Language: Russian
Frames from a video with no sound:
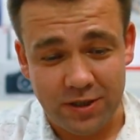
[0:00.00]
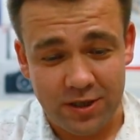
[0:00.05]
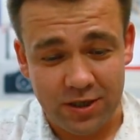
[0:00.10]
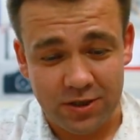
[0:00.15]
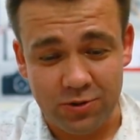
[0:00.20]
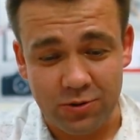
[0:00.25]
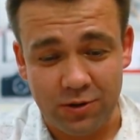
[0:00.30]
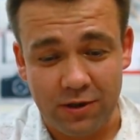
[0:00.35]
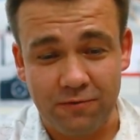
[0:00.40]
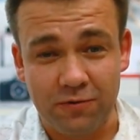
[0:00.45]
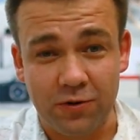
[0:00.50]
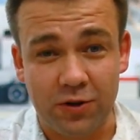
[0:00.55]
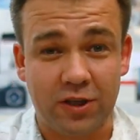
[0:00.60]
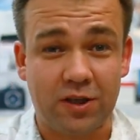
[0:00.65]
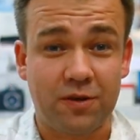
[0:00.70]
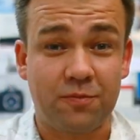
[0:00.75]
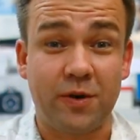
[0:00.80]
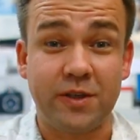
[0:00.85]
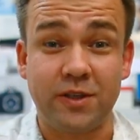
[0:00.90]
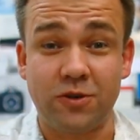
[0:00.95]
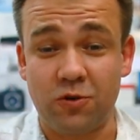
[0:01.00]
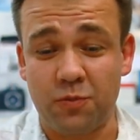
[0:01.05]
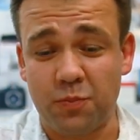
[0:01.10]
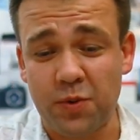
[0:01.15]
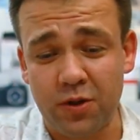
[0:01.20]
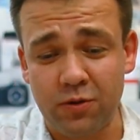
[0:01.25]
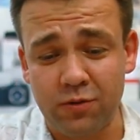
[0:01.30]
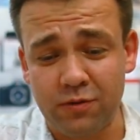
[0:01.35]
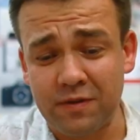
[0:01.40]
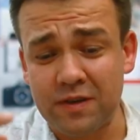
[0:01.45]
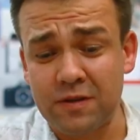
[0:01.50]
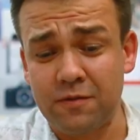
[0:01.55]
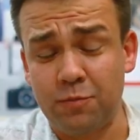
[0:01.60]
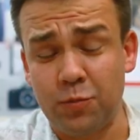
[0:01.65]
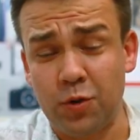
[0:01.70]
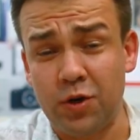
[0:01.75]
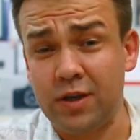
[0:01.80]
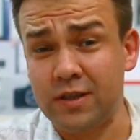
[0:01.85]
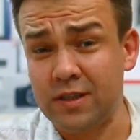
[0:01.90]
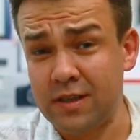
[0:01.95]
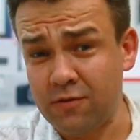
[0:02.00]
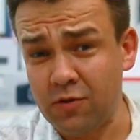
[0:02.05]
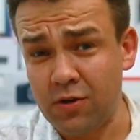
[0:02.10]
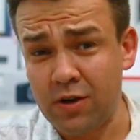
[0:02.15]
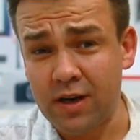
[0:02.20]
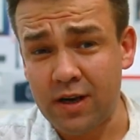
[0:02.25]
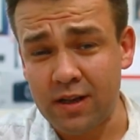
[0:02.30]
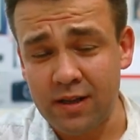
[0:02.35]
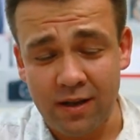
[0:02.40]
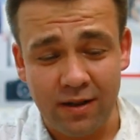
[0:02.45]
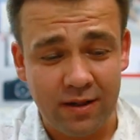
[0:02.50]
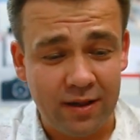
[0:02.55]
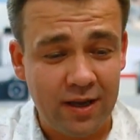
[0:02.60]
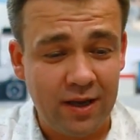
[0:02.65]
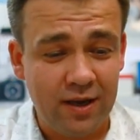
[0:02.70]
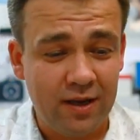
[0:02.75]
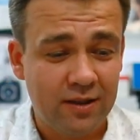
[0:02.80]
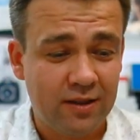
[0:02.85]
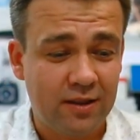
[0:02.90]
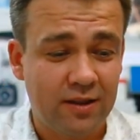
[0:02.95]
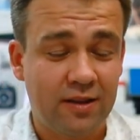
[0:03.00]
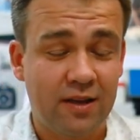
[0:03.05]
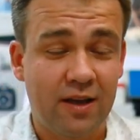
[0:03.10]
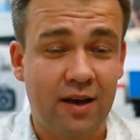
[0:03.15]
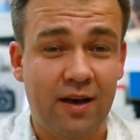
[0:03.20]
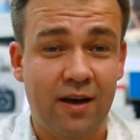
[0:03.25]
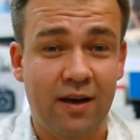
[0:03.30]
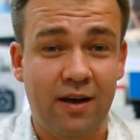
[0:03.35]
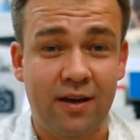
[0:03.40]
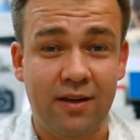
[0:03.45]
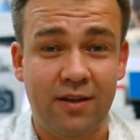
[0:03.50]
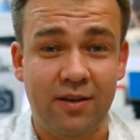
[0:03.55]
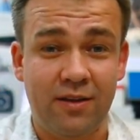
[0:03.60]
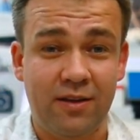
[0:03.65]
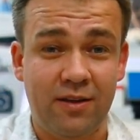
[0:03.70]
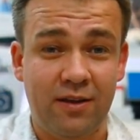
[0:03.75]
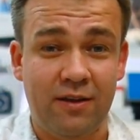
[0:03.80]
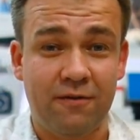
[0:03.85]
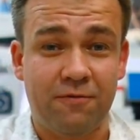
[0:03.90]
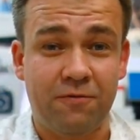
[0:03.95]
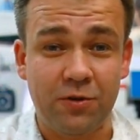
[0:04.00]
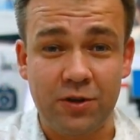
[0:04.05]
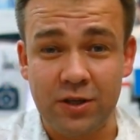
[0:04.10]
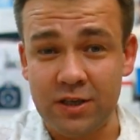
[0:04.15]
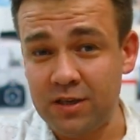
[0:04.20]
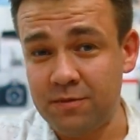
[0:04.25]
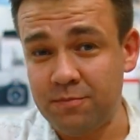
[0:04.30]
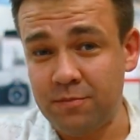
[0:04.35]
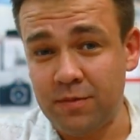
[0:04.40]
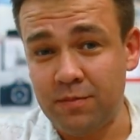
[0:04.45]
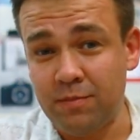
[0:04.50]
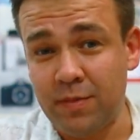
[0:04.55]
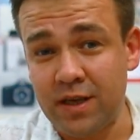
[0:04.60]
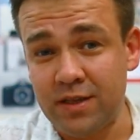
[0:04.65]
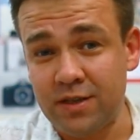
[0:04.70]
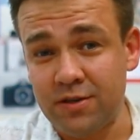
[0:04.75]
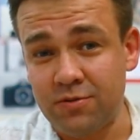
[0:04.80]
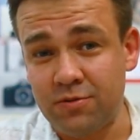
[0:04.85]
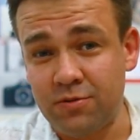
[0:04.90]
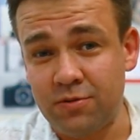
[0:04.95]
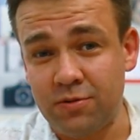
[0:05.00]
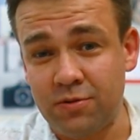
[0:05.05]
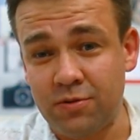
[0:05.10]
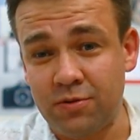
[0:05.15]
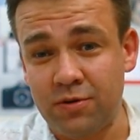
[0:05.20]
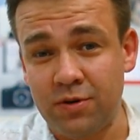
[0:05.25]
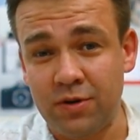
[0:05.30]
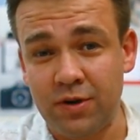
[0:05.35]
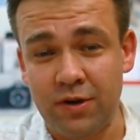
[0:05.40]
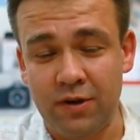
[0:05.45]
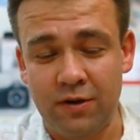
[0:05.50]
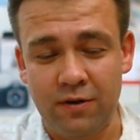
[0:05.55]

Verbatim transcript: Те, что на фототематику, пойдут в мой основной канал, на не фототематику,